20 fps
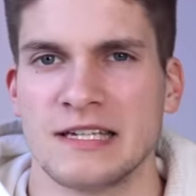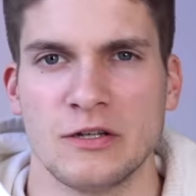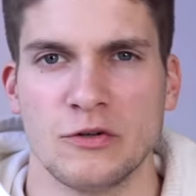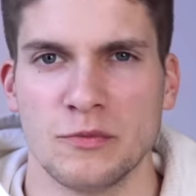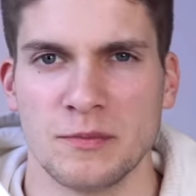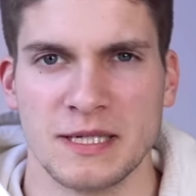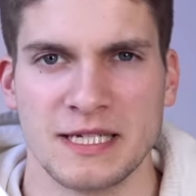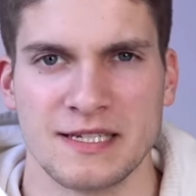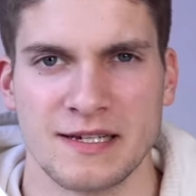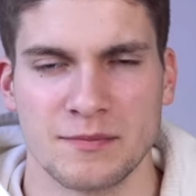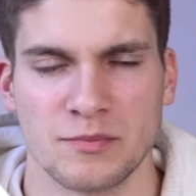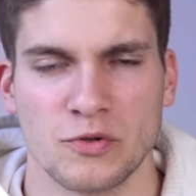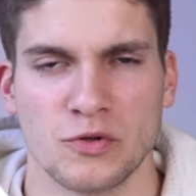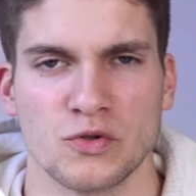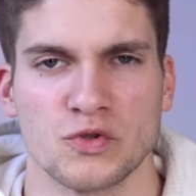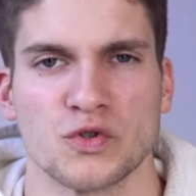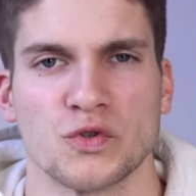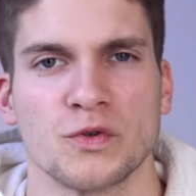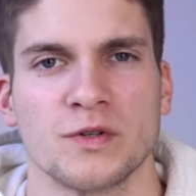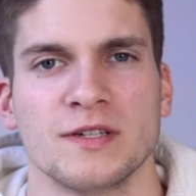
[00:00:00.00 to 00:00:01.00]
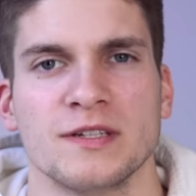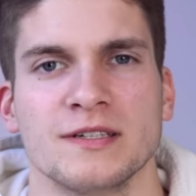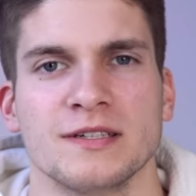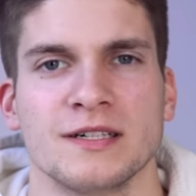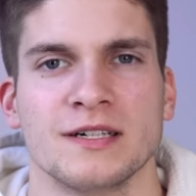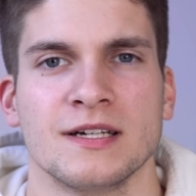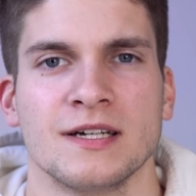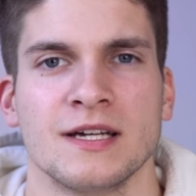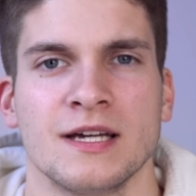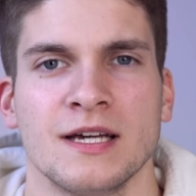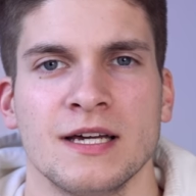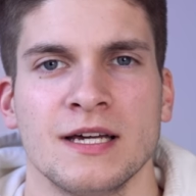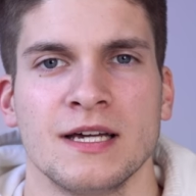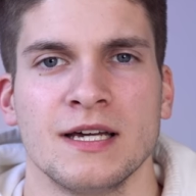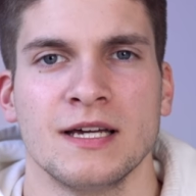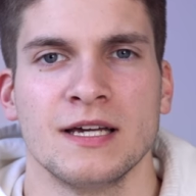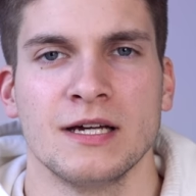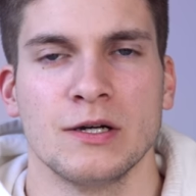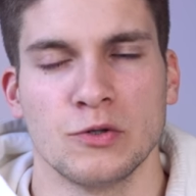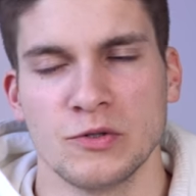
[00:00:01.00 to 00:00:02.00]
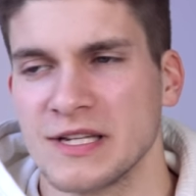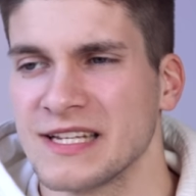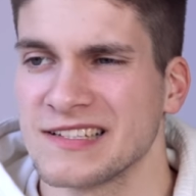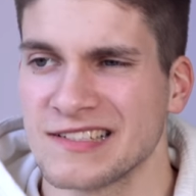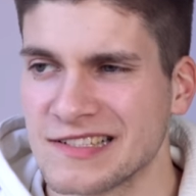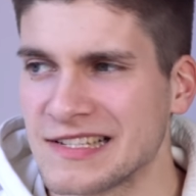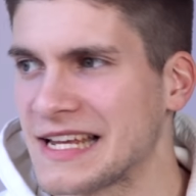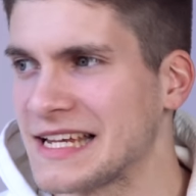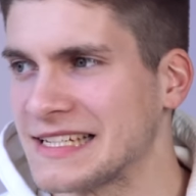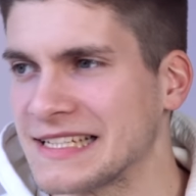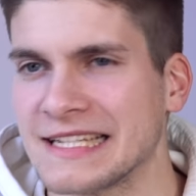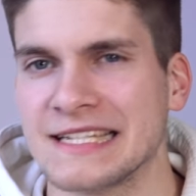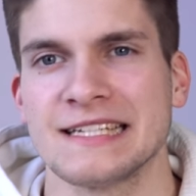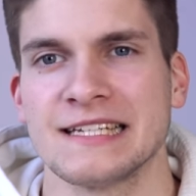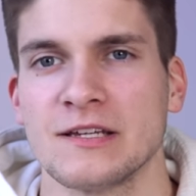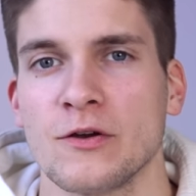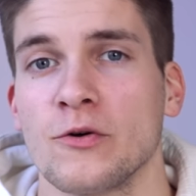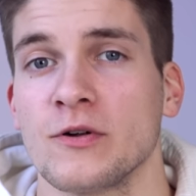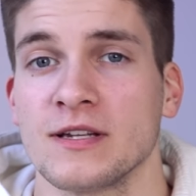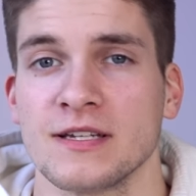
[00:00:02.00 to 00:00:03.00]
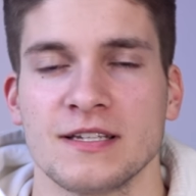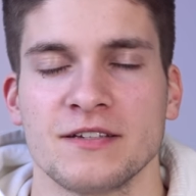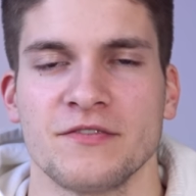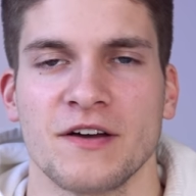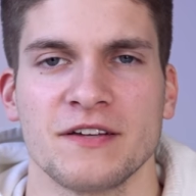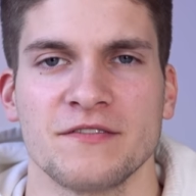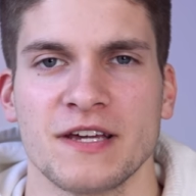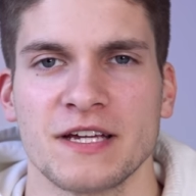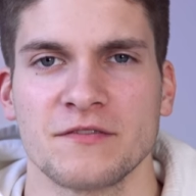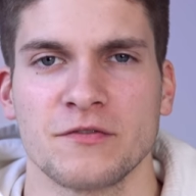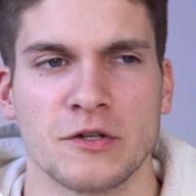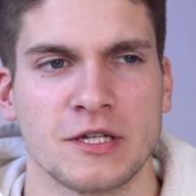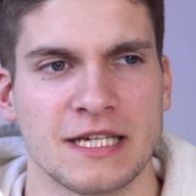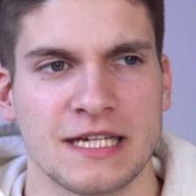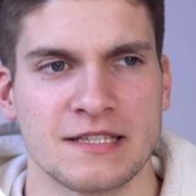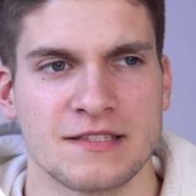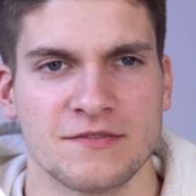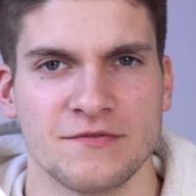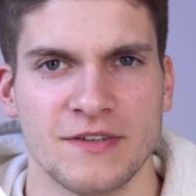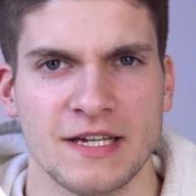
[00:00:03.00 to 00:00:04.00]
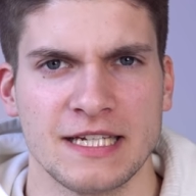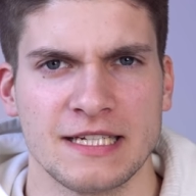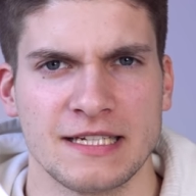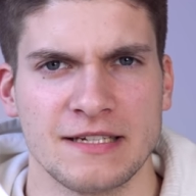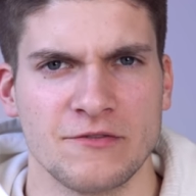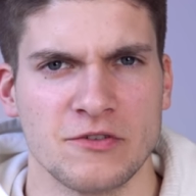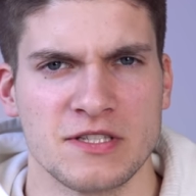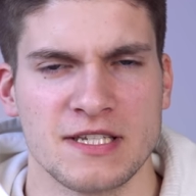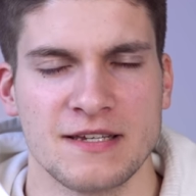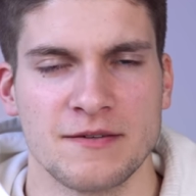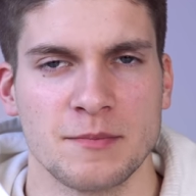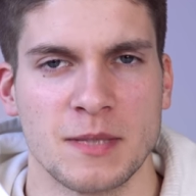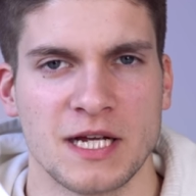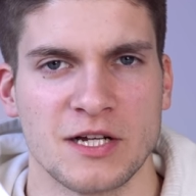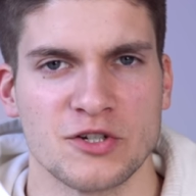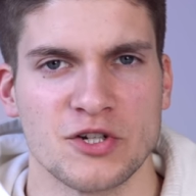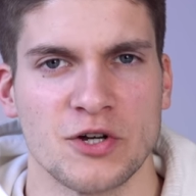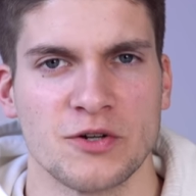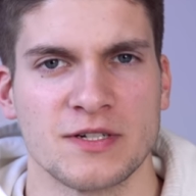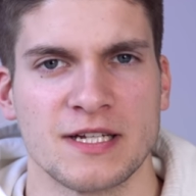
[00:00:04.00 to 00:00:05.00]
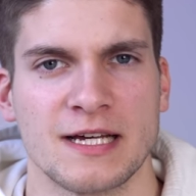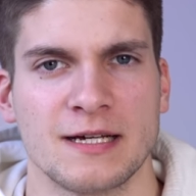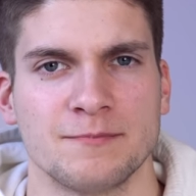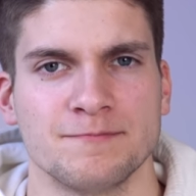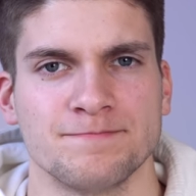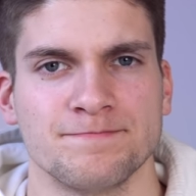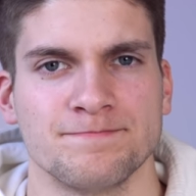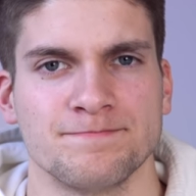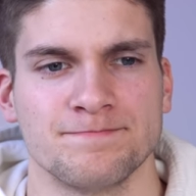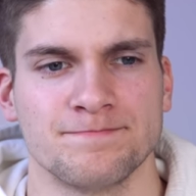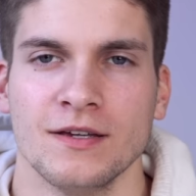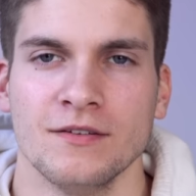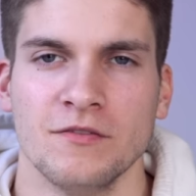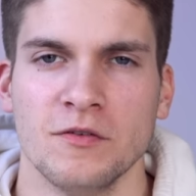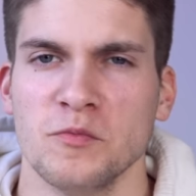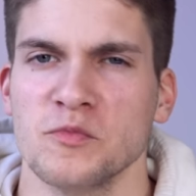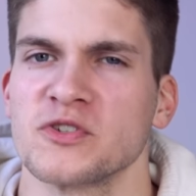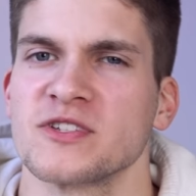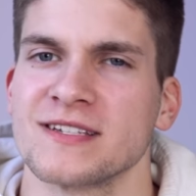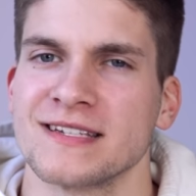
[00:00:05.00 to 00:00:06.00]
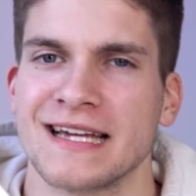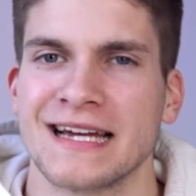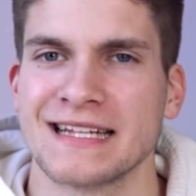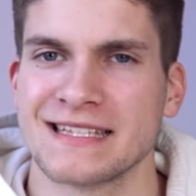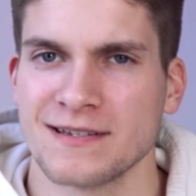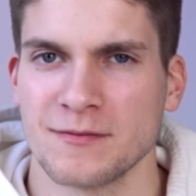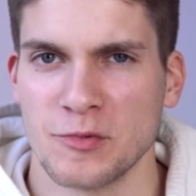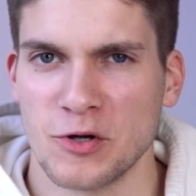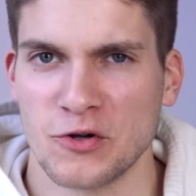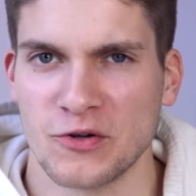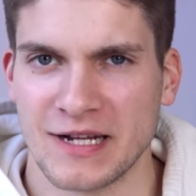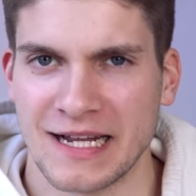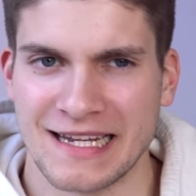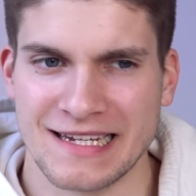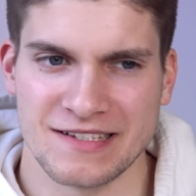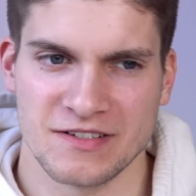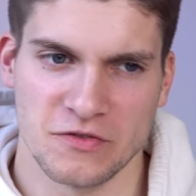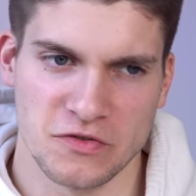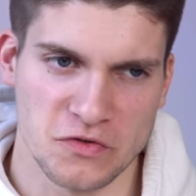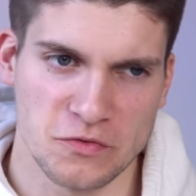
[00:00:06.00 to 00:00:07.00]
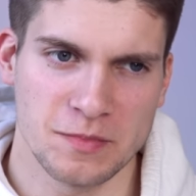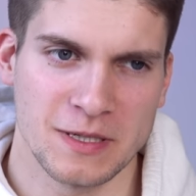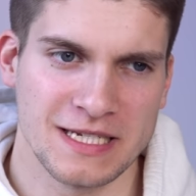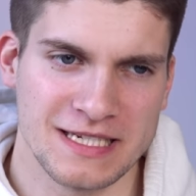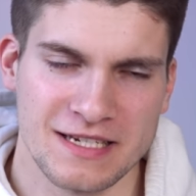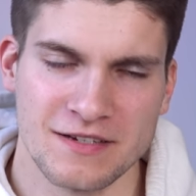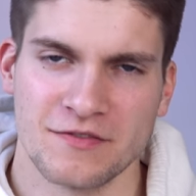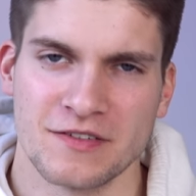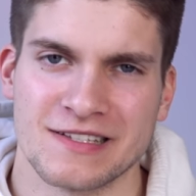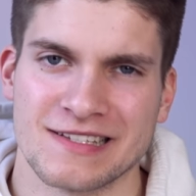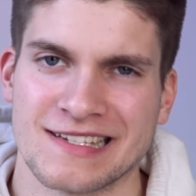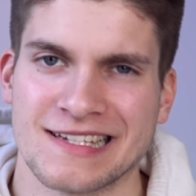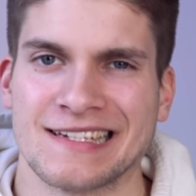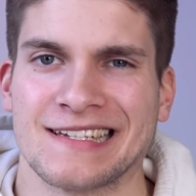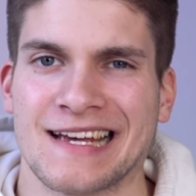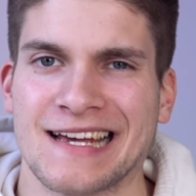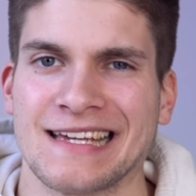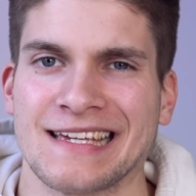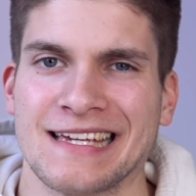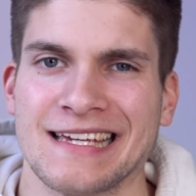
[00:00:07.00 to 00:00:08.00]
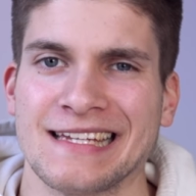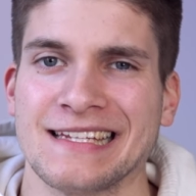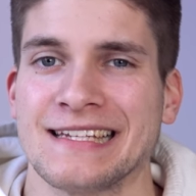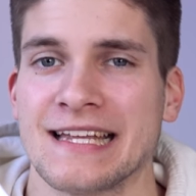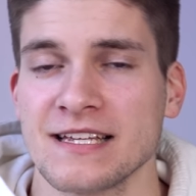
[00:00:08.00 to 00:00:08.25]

Kilometer pro Stunde. Und das ist echt richtig ordentlich weit weg von den ganzen Werten, die wir uns eben angeschaut haben. Wir müssen da jetzt aber auch gar nicht so super tief ins Detail gehen.